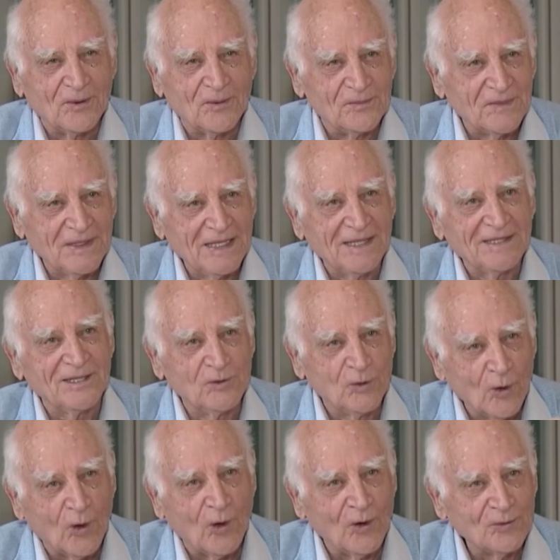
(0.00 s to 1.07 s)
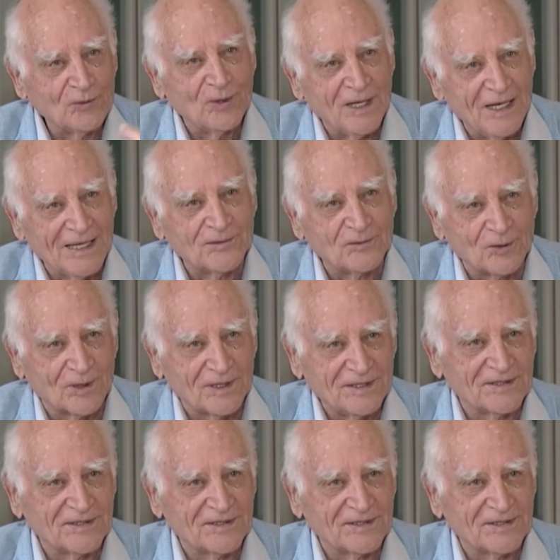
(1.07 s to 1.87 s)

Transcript: Euh, il y a des neurones de la lecture.